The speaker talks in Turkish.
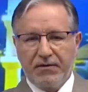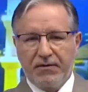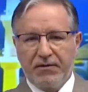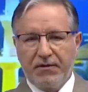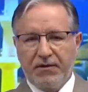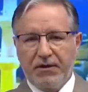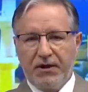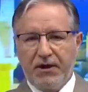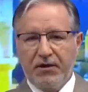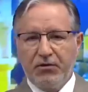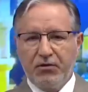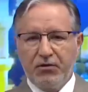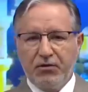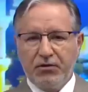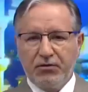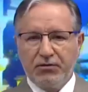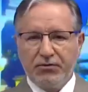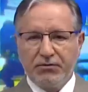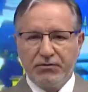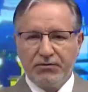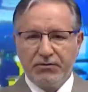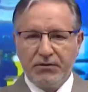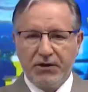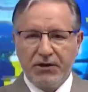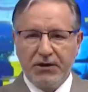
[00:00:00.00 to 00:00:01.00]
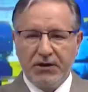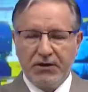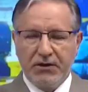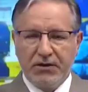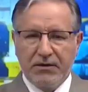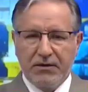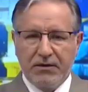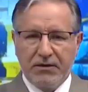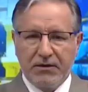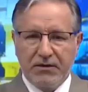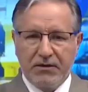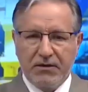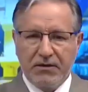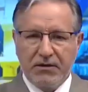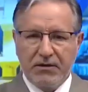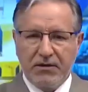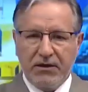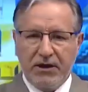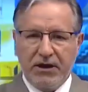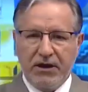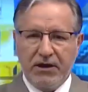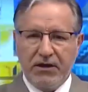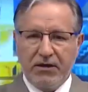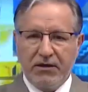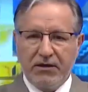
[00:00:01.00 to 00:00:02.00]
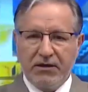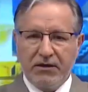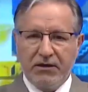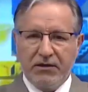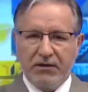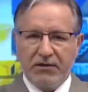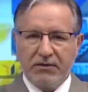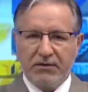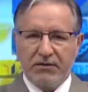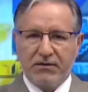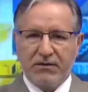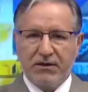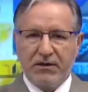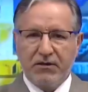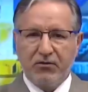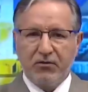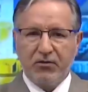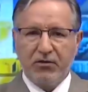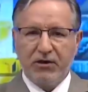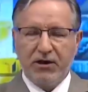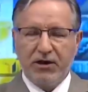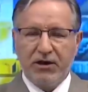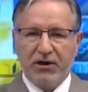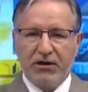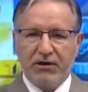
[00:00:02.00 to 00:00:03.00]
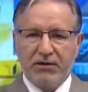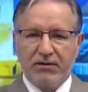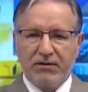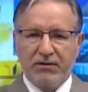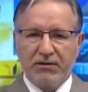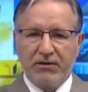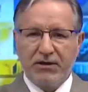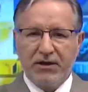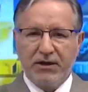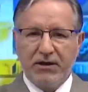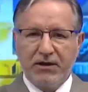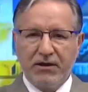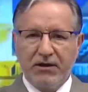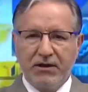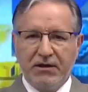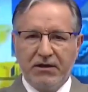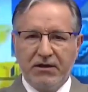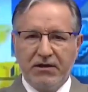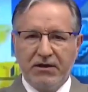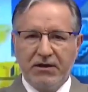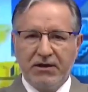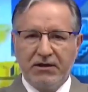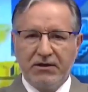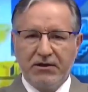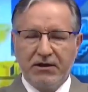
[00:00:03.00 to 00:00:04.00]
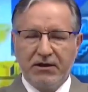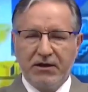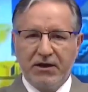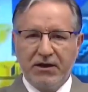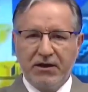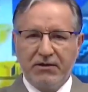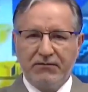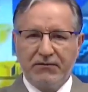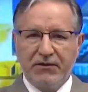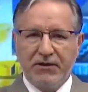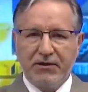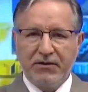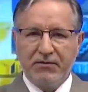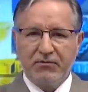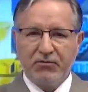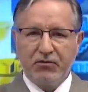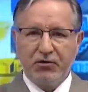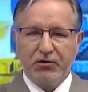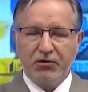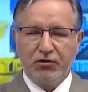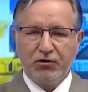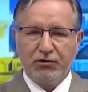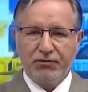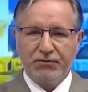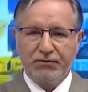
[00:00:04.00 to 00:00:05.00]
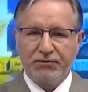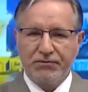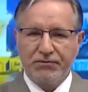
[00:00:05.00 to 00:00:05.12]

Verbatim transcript: Alo. Hayırlı Alo. sahurlar, hayırlı geceler efendim. Buyurun.